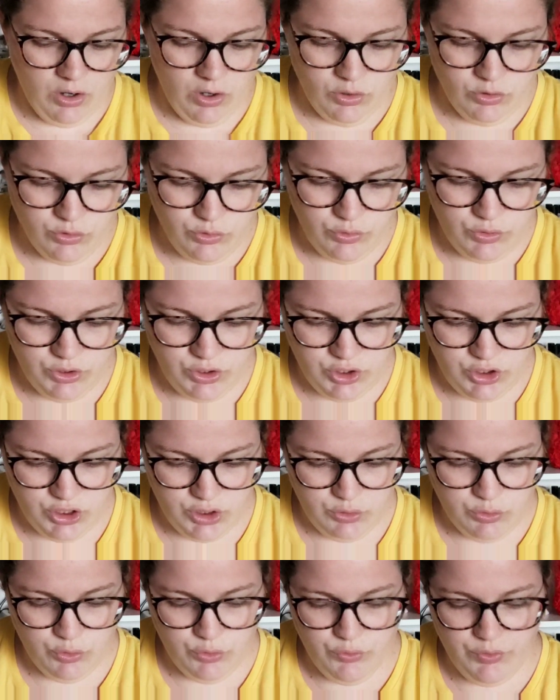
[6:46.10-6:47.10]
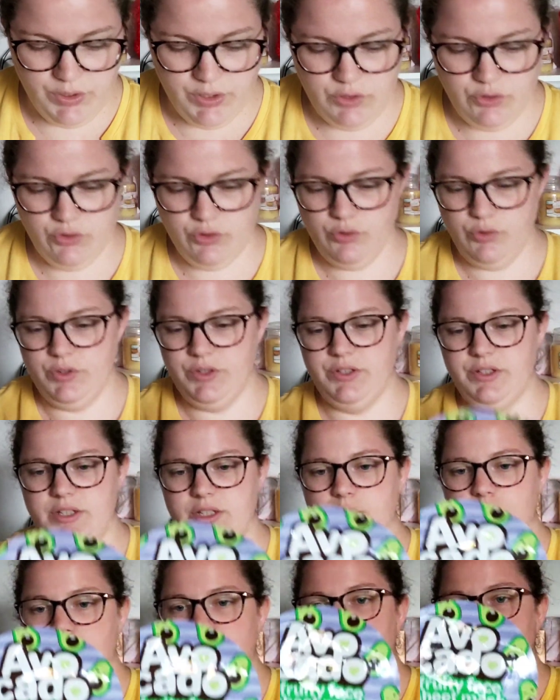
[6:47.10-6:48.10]
Ensuite, j'ai trouvé
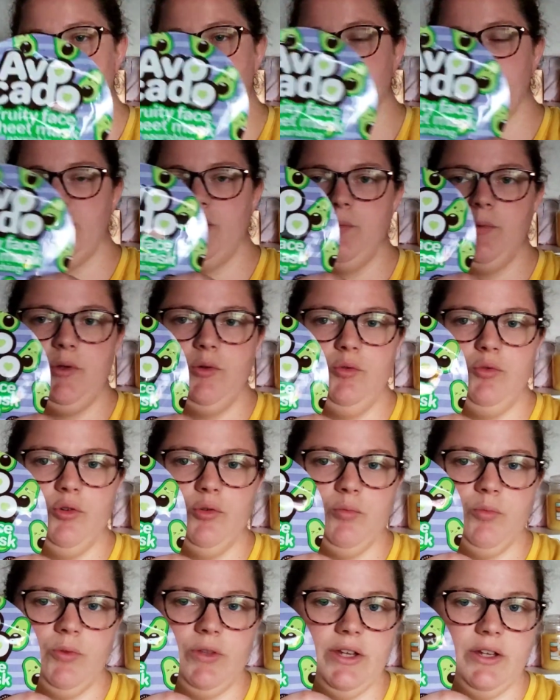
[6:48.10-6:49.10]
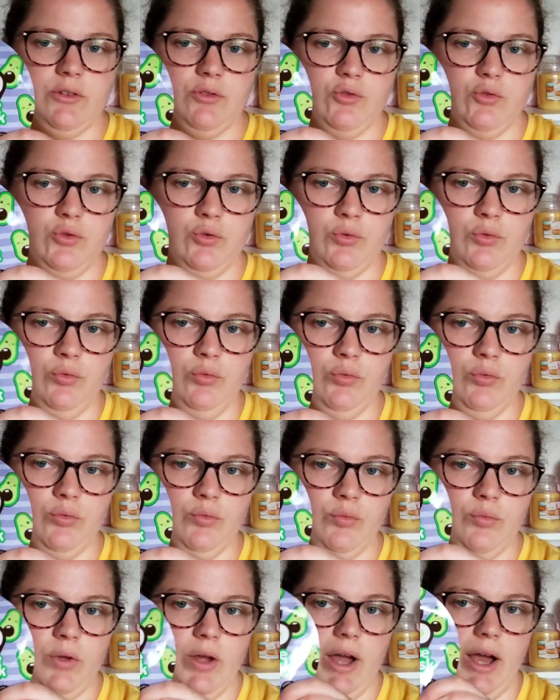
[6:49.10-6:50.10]
celui-ci, moi, que j'ai jamais eu dans mon action,
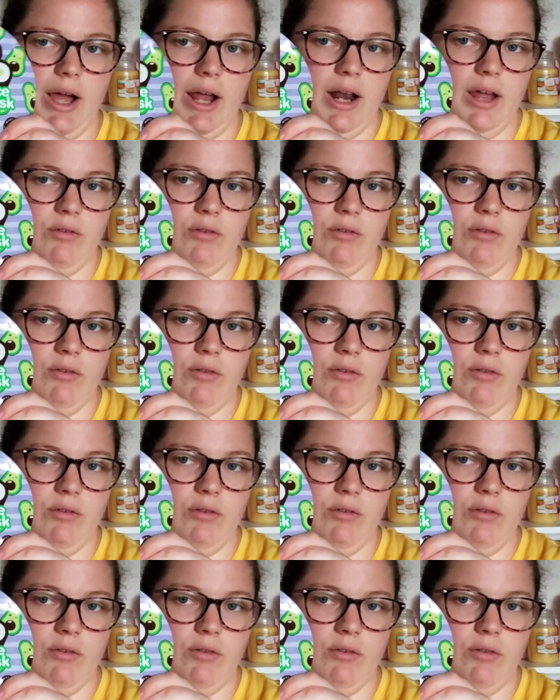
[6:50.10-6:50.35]
à